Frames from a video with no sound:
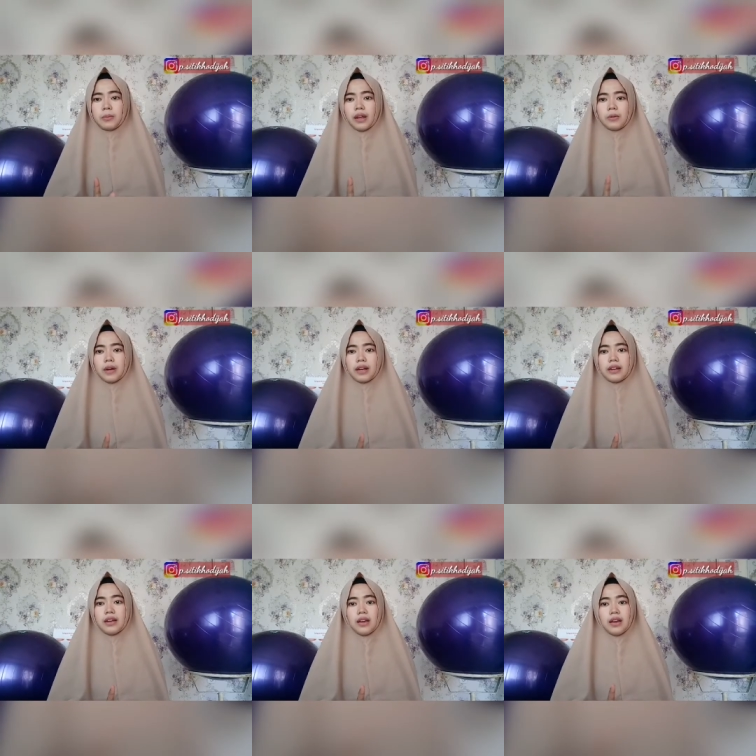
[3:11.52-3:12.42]

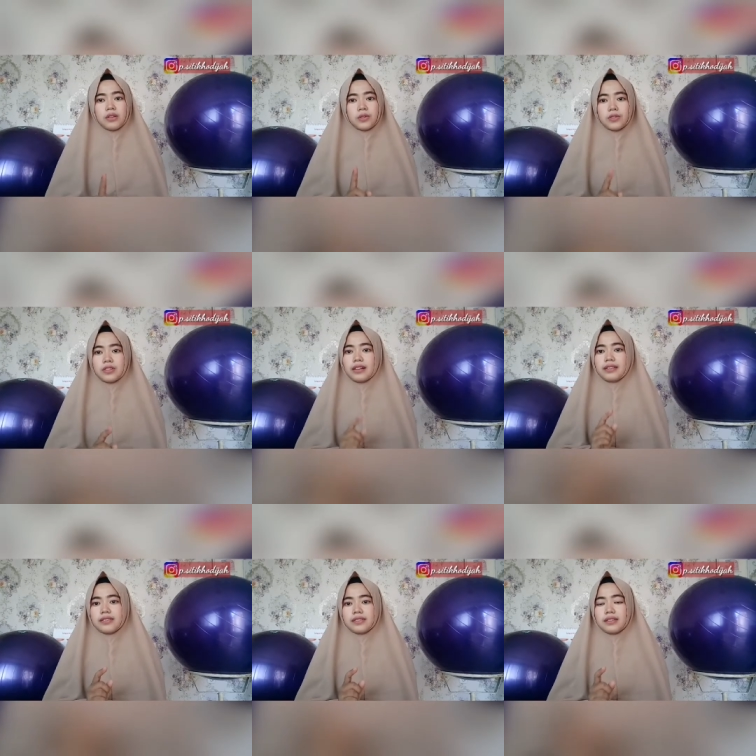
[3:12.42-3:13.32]
melakukan
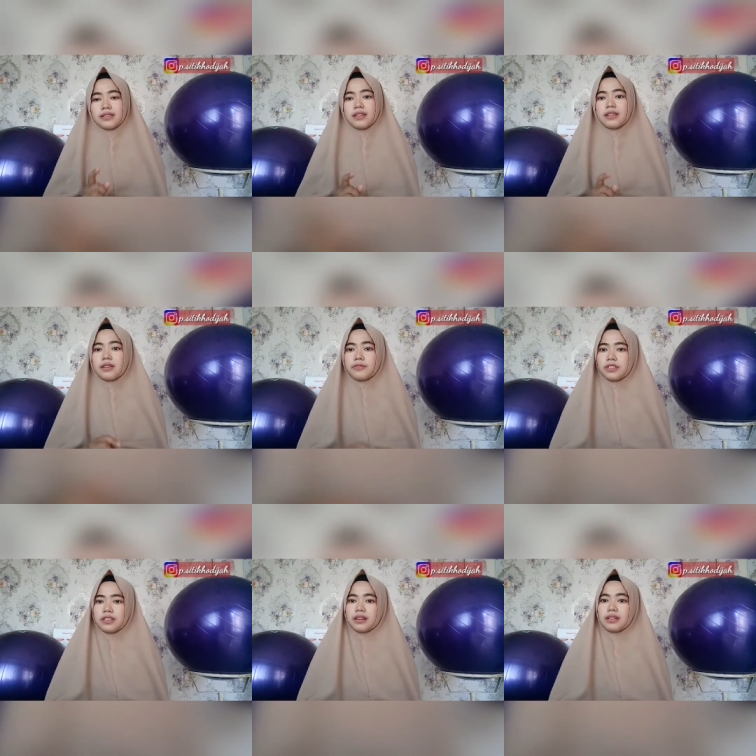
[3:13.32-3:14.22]
social distancing dan
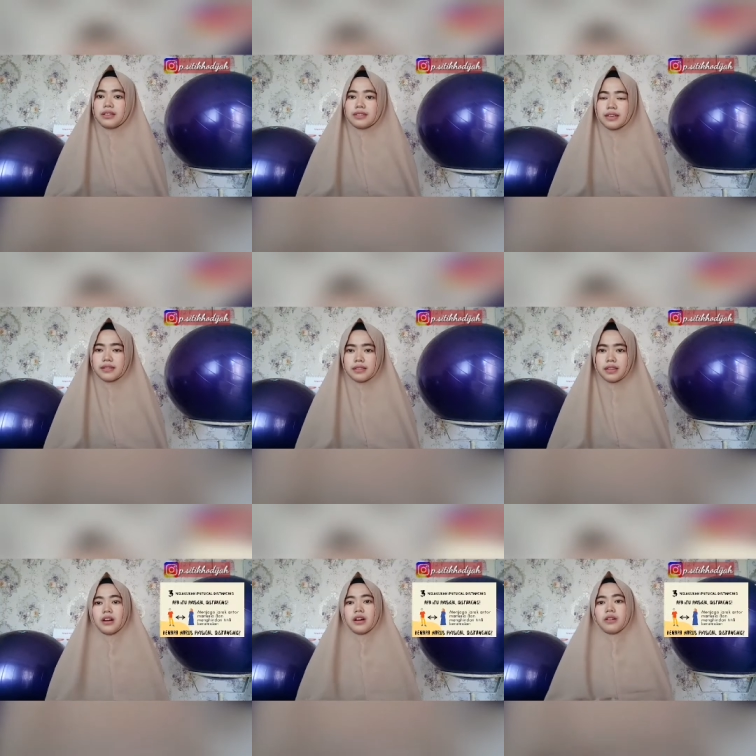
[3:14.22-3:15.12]
physical
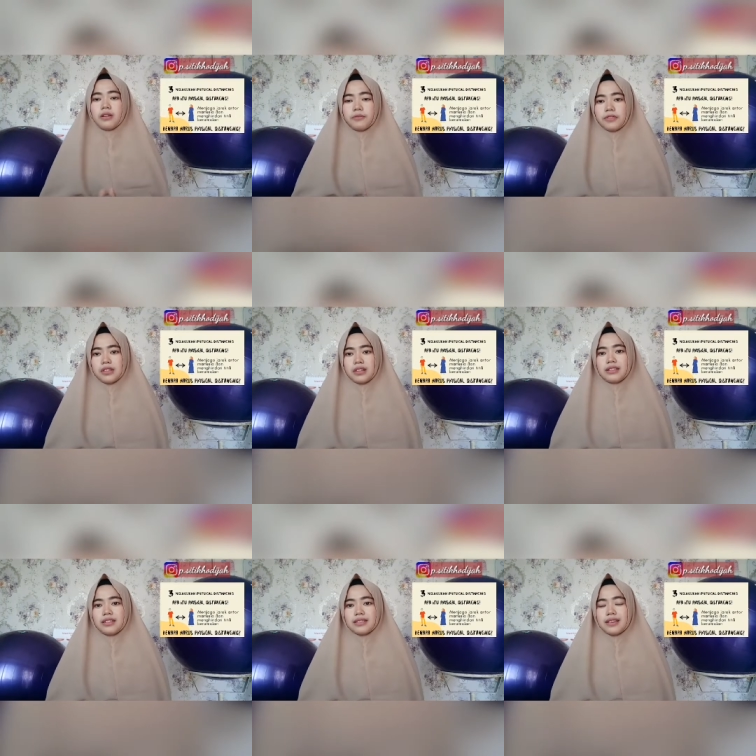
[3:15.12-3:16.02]
distancing.
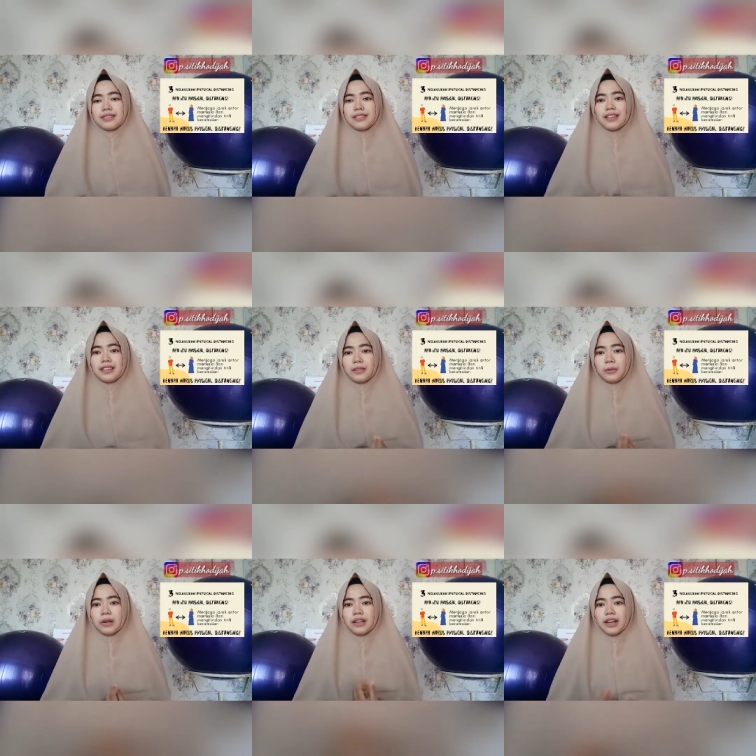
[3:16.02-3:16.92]
Physical distancing
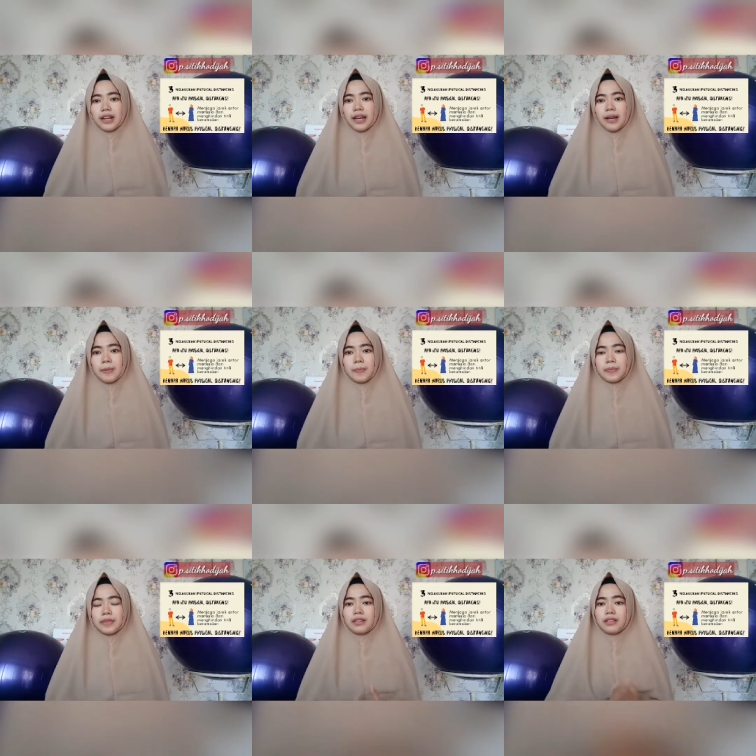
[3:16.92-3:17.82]
itu adalah
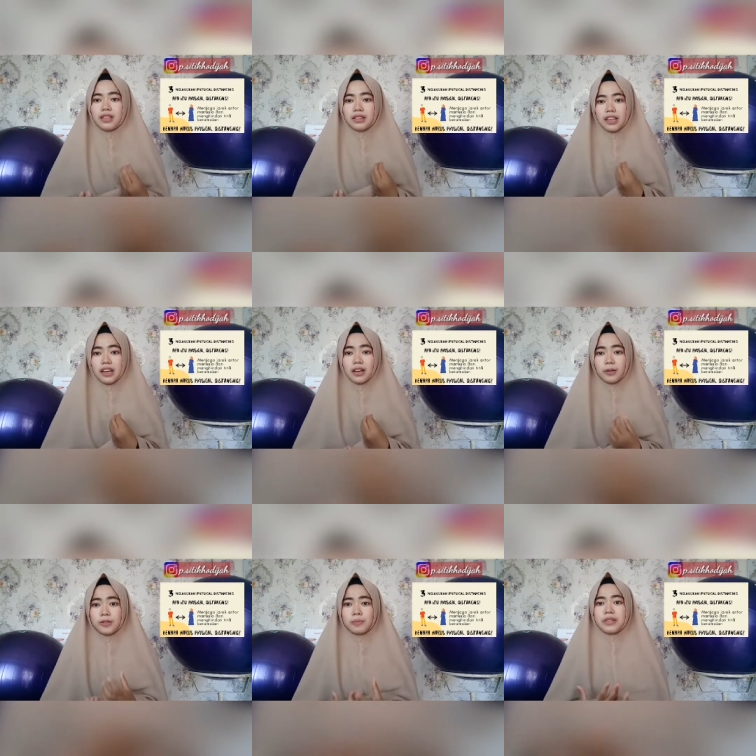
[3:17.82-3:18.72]
kita
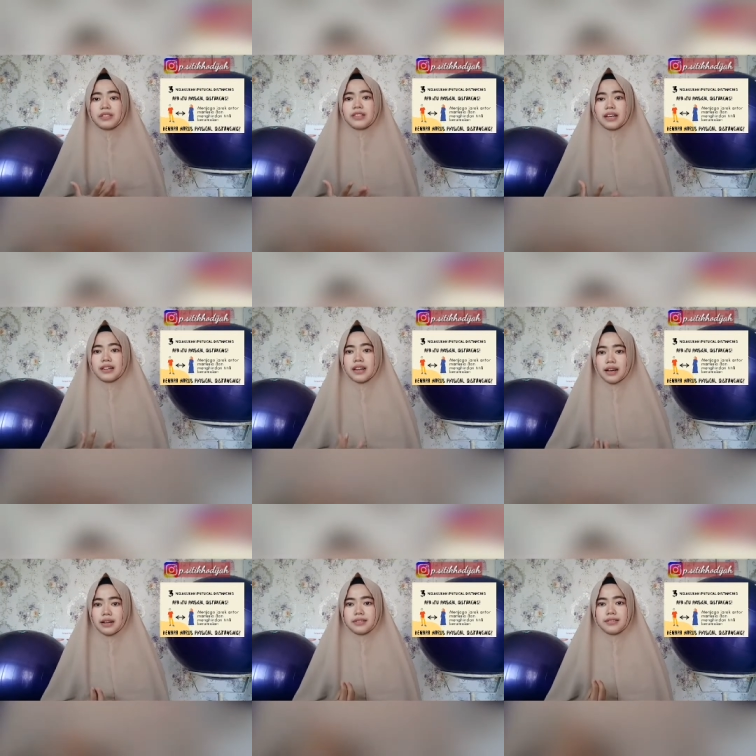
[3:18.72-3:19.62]
harus
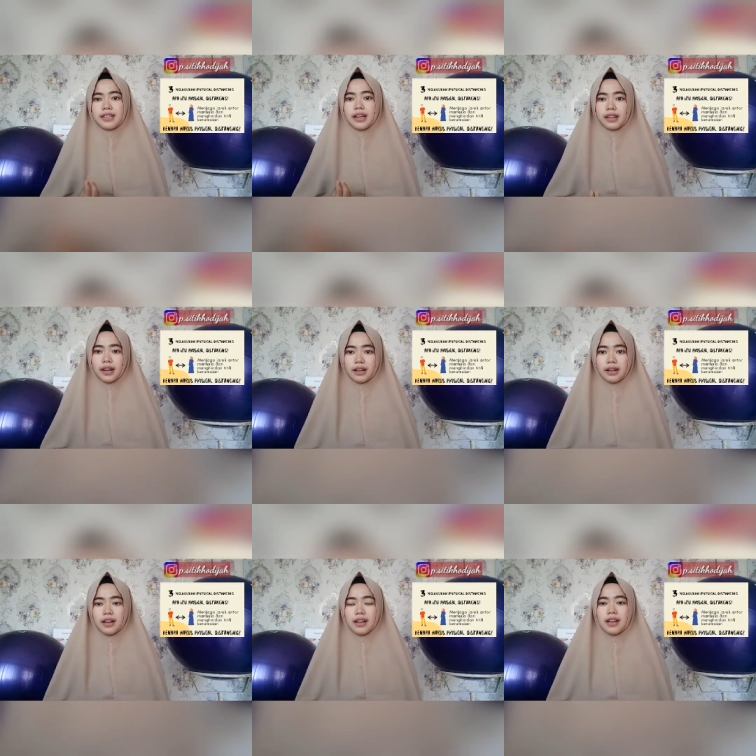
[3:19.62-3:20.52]
menjaga jarak